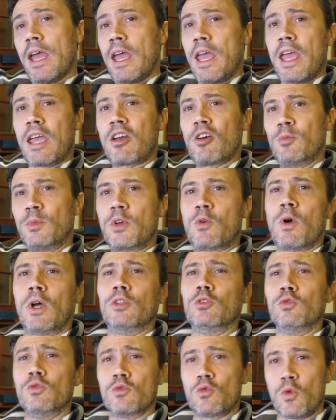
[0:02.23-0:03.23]
Eccomi qua
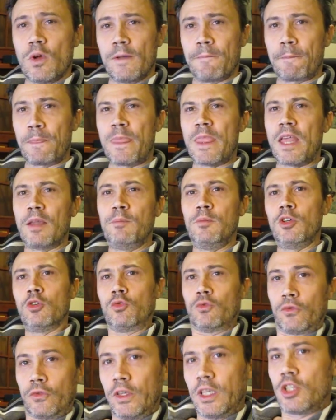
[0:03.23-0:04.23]
dunque, nel mio
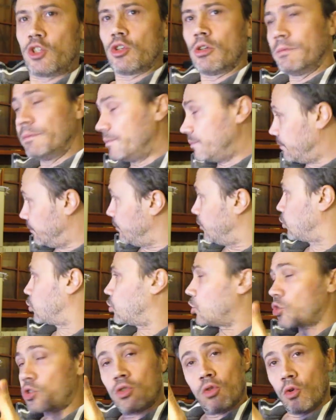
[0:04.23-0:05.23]
ufficio,
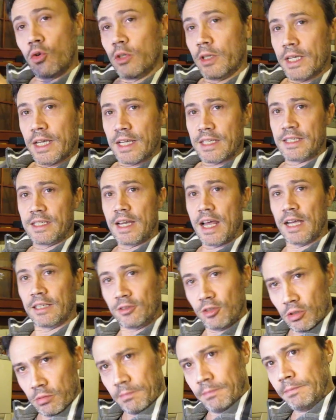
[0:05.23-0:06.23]
piuttosto
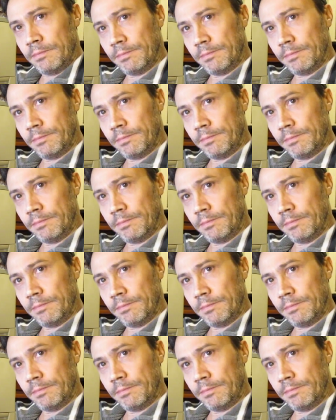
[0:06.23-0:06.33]
incasinato,